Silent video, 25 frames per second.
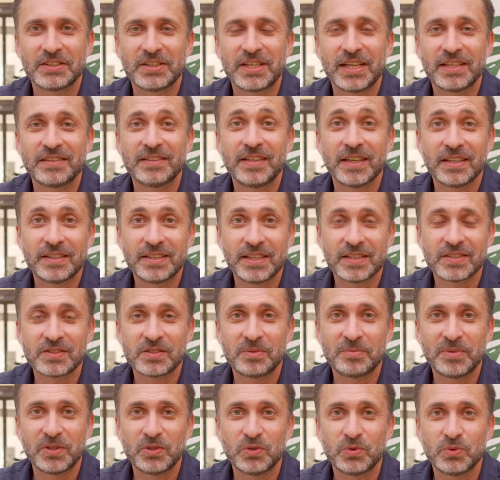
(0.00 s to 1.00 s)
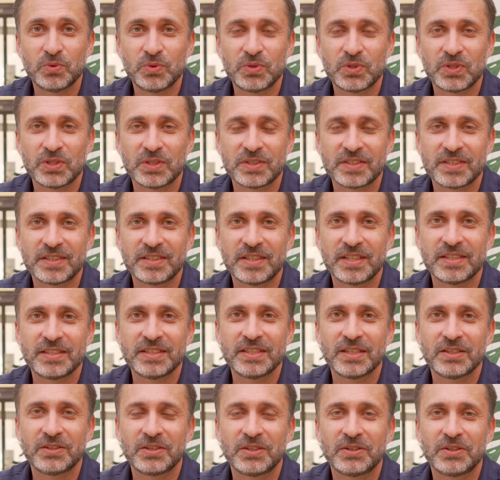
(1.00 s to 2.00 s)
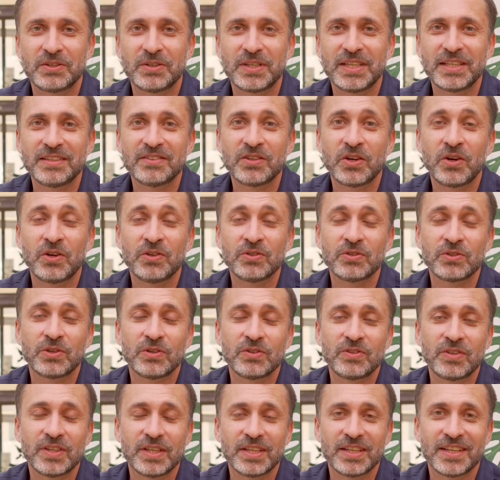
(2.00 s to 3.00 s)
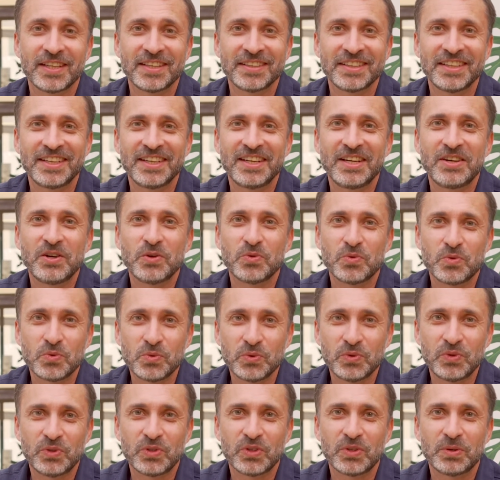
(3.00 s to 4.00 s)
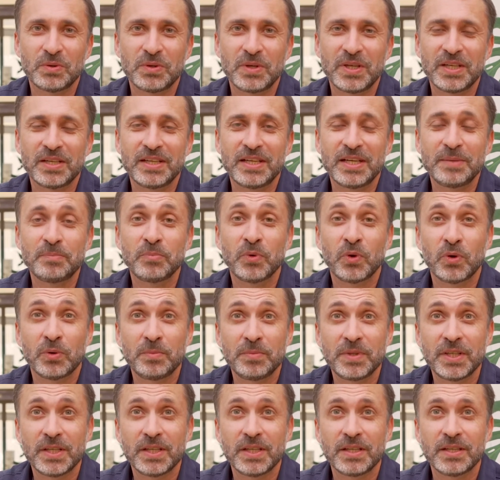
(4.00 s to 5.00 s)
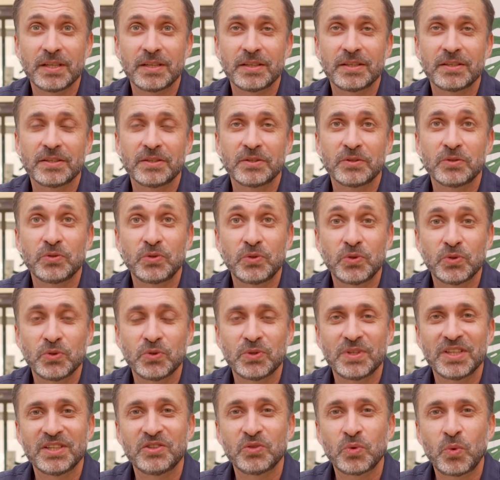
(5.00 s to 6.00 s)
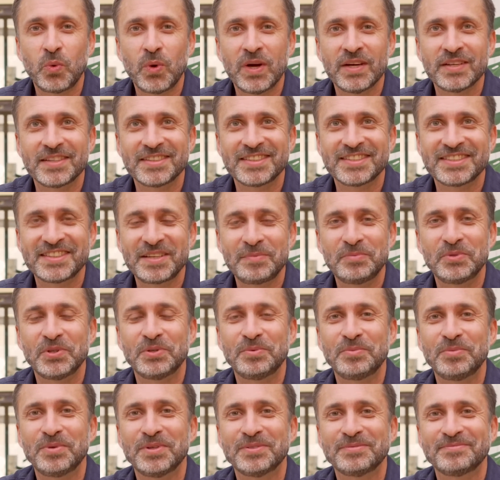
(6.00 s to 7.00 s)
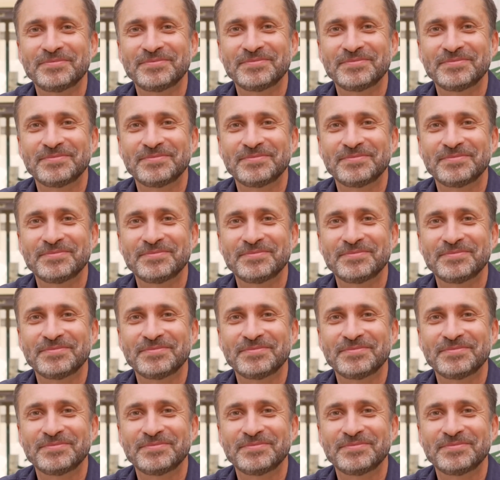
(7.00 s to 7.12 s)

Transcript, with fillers: la dernière semaine d'août, hein, c'est-à-dire les 30, 31 août et les 1er, 2 et 3 septembre.